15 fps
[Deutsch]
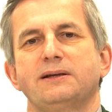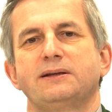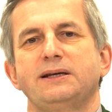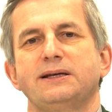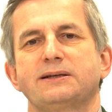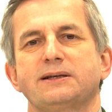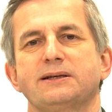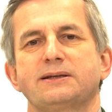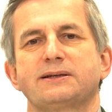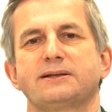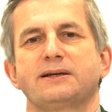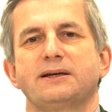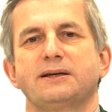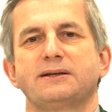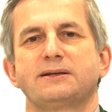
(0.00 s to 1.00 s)
Dieses
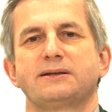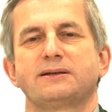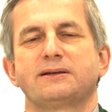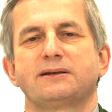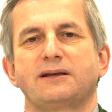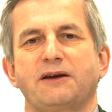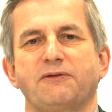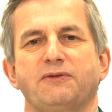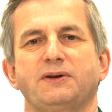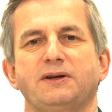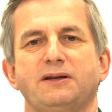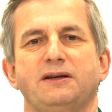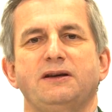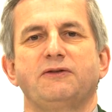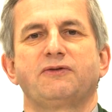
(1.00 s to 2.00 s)
ist
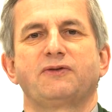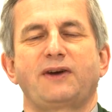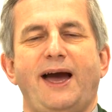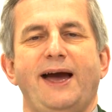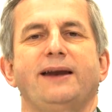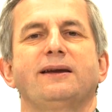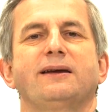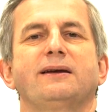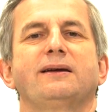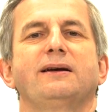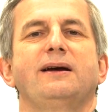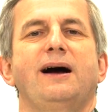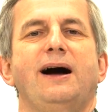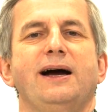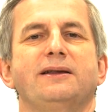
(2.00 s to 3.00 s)
definitiv keine
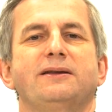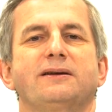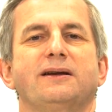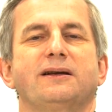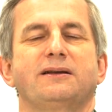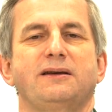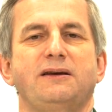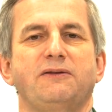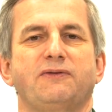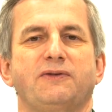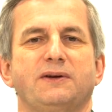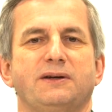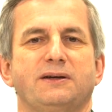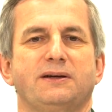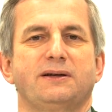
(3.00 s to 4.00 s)

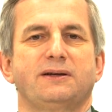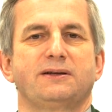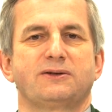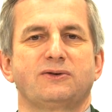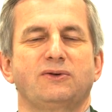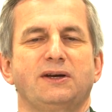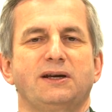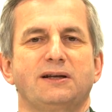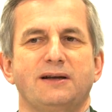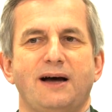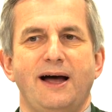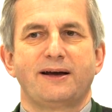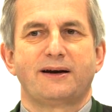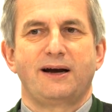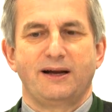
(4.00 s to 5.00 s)
Alternative zu
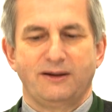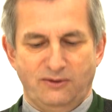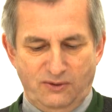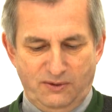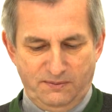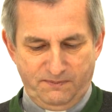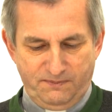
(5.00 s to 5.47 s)
Digitalradio.